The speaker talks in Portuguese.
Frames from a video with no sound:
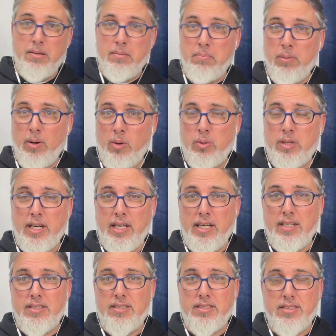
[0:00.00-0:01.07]
Bom,
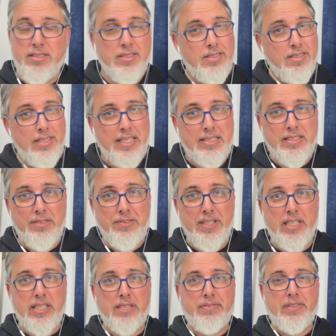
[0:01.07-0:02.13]
cães, essa
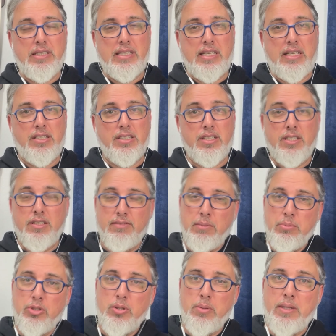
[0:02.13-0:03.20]
vinheta é fantástica.
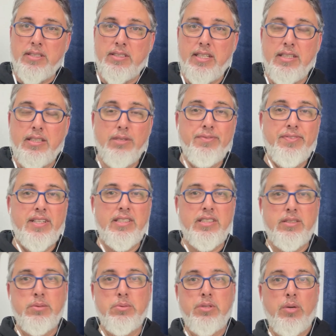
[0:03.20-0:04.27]
Vamos começar então
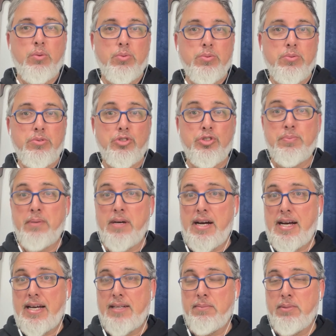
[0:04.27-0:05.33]
falando de alguns
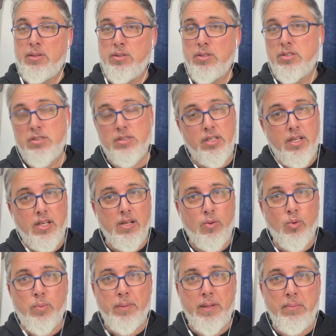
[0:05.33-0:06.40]
bárbaros.
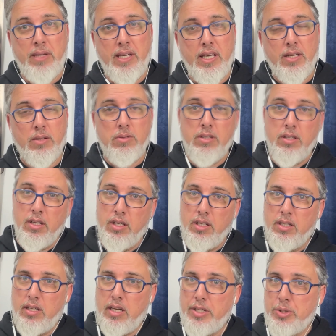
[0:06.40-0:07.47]
O primeiro,
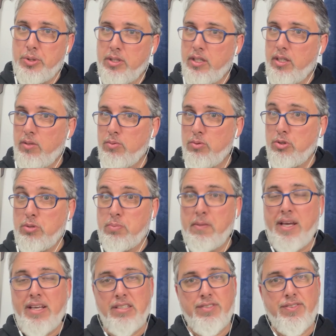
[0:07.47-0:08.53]
acho que é um dos
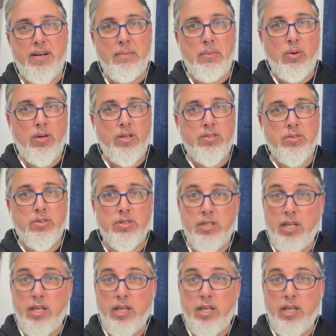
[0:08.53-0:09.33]
mais famosos,